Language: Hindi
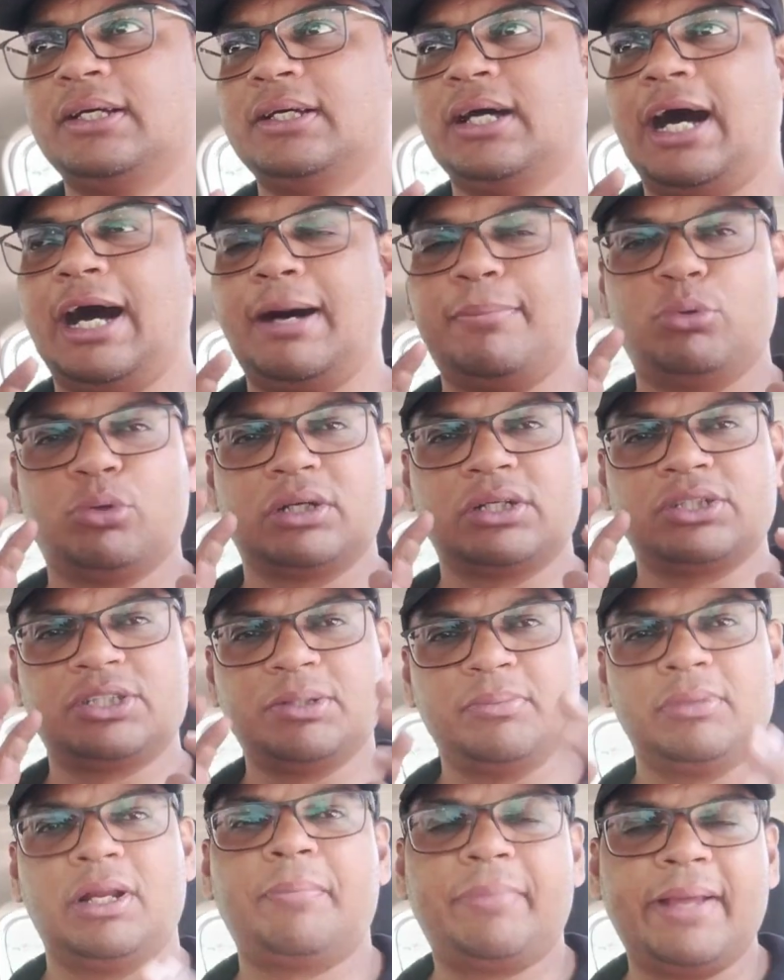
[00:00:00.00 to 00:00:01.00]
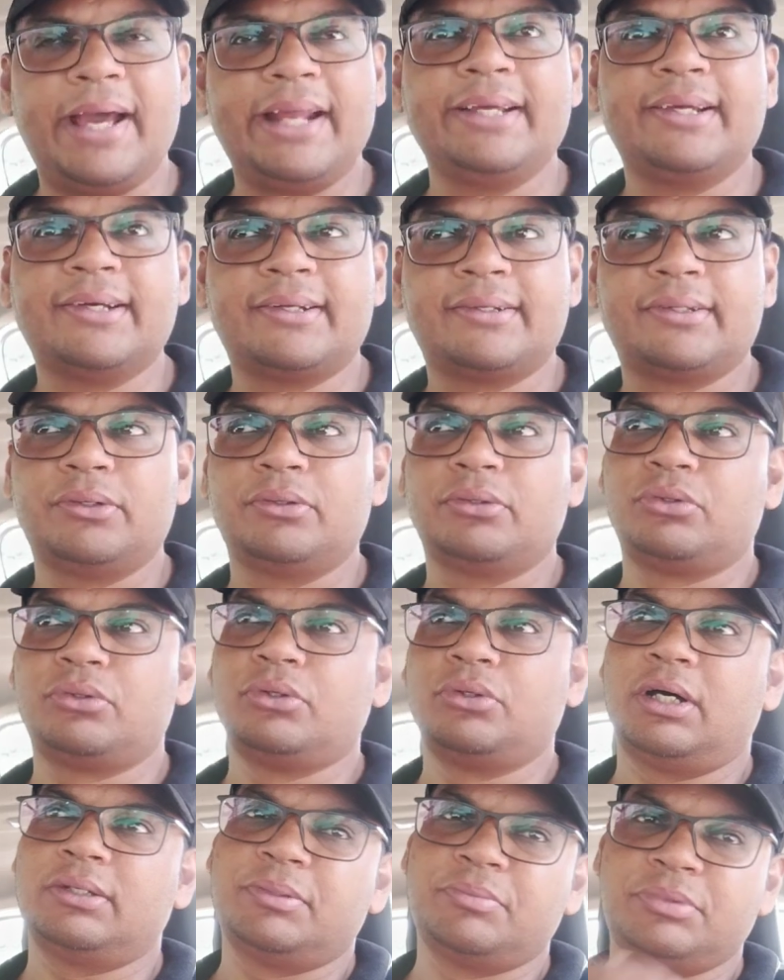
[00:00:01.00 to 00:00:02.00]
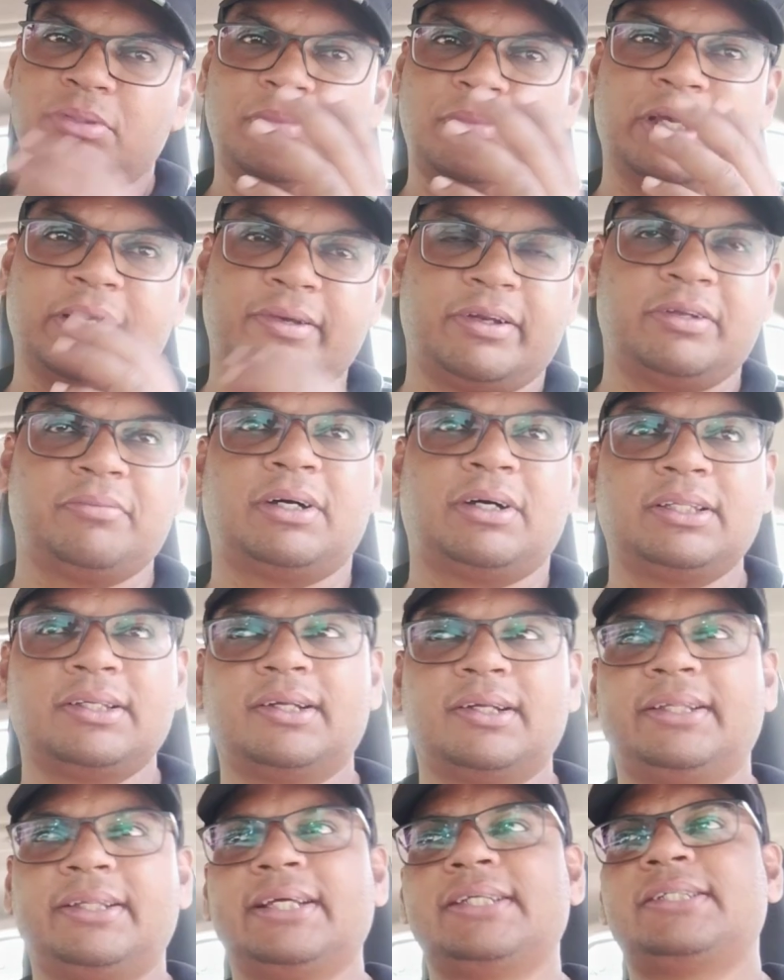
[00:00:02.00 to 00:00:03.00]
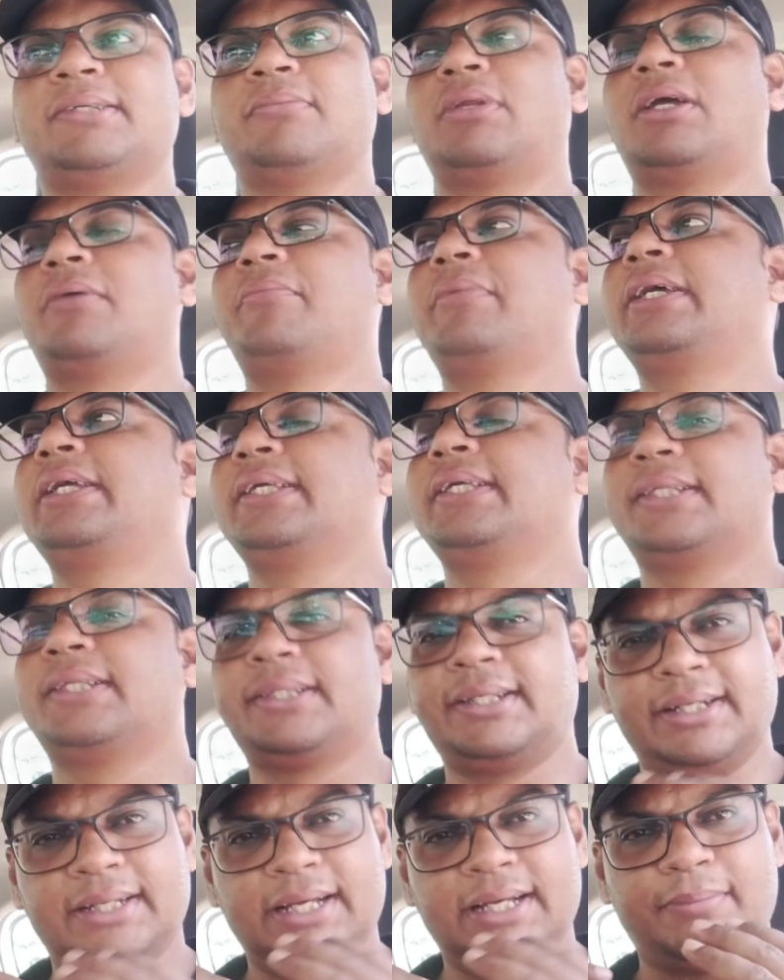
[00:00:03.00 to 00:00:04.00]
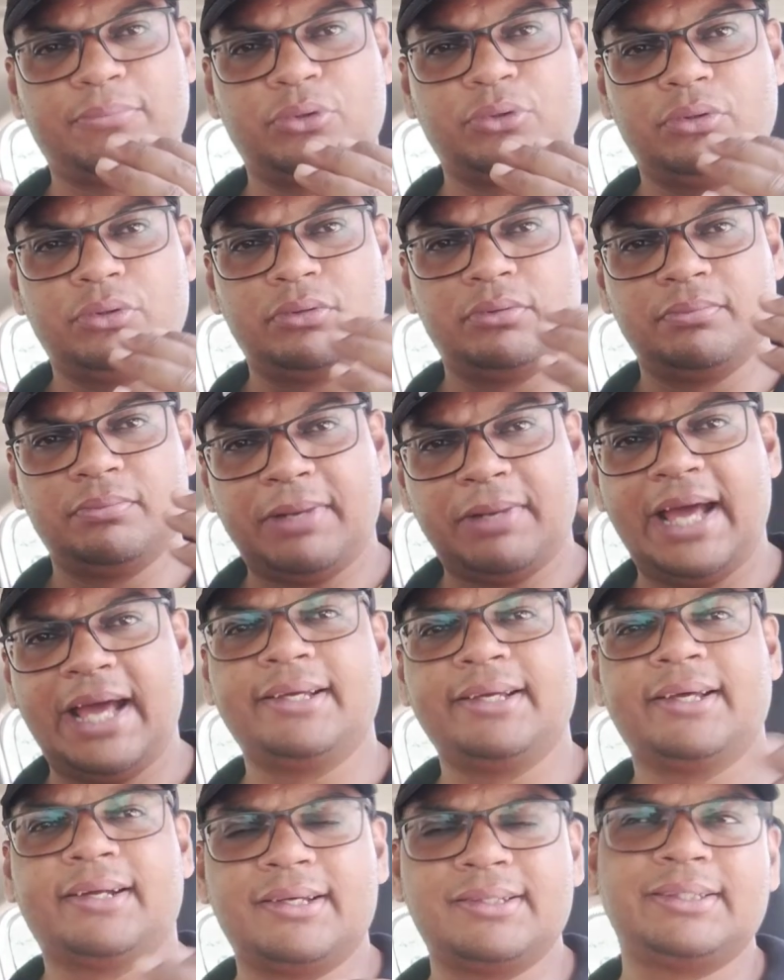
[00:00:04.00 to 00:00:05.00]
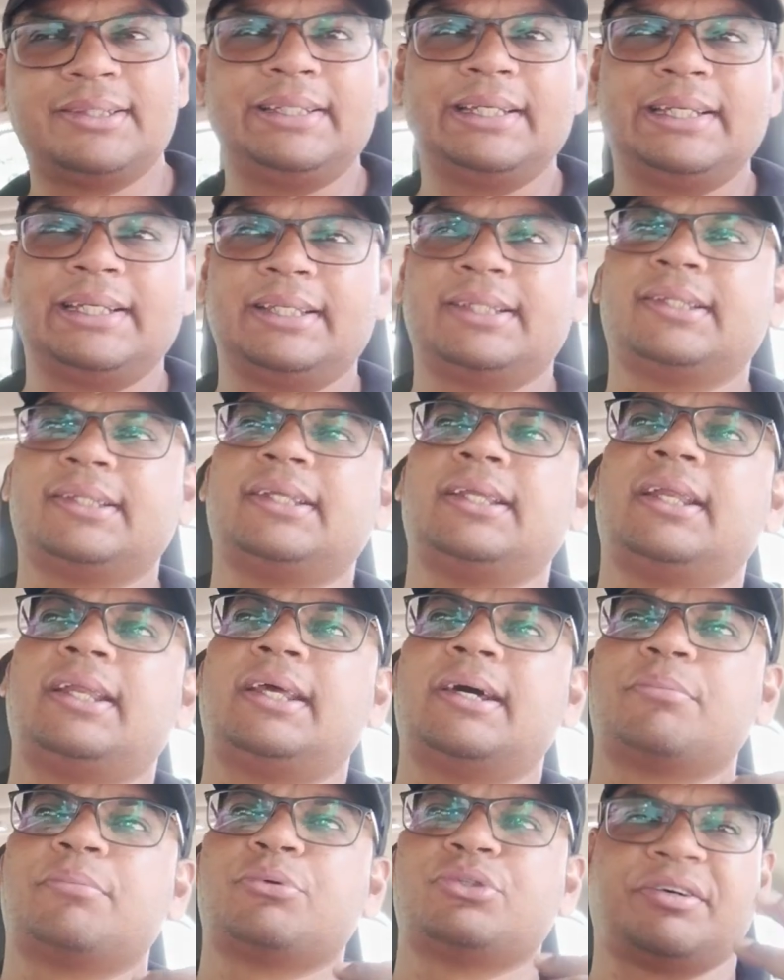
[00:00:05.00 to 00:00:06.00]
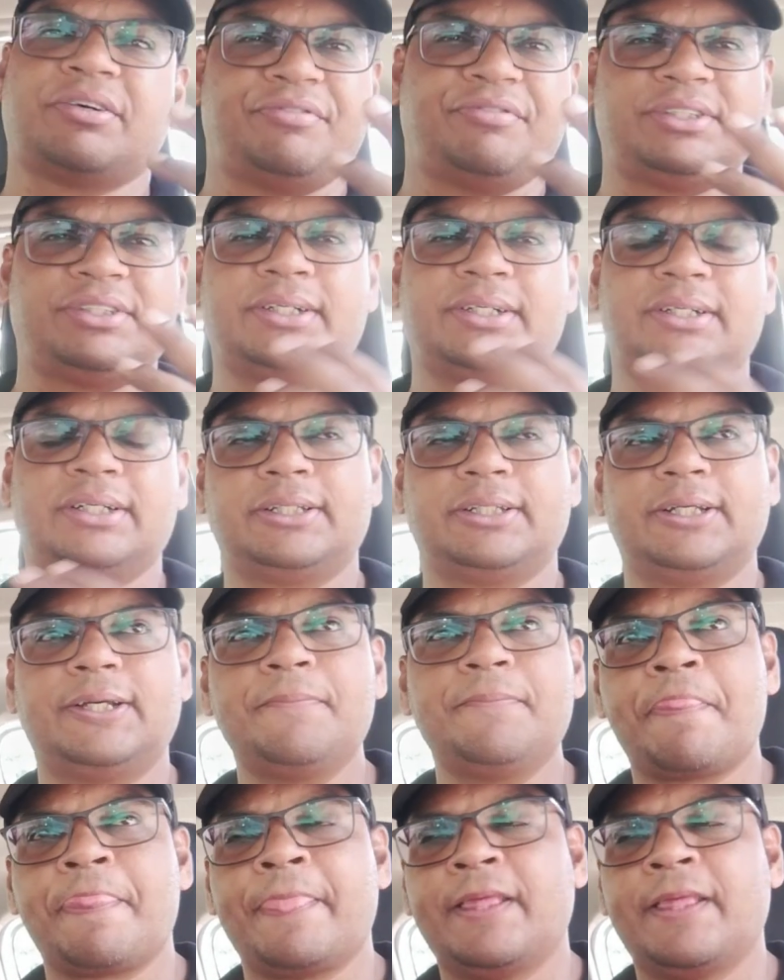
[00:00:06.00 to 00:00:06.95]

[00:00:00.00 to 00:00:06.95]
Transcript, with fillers: आप लोग अगर शिमला प्लान करते हो तो आज हम शिमला के बारे में बात करते हैं कि शिमला में कितने दिन का आपको प्लान करना चाहिए कितने दिन के लिए आपको सफिशेंट रहता है